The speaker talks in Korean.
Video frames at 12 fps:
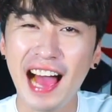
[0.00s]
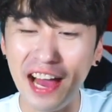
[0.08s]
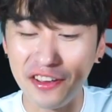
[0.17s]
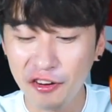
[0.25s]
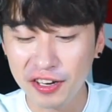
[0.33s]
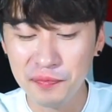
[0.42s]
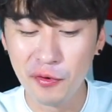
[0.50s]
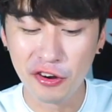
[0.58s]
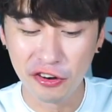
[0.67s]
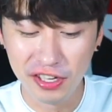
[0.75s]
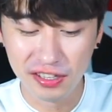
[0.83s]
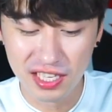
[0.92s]
가격은 뭐
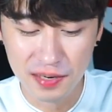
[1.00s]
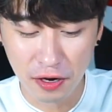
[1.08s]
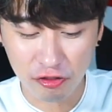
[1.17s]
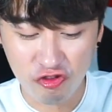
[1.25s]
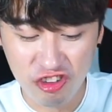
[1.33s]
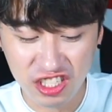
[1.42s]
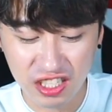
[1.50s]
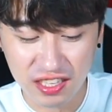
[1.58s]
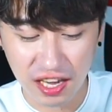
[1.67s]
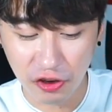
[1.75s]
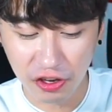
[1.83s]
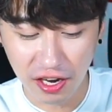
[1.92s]
거의 드머 뒤진
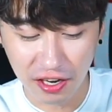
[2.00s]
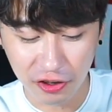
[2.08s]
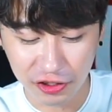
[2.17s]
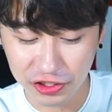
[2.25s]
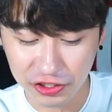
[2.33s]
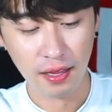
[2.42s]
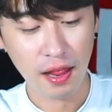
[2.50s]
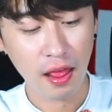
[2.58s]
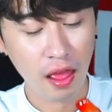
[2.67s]
가격이라는 거죠.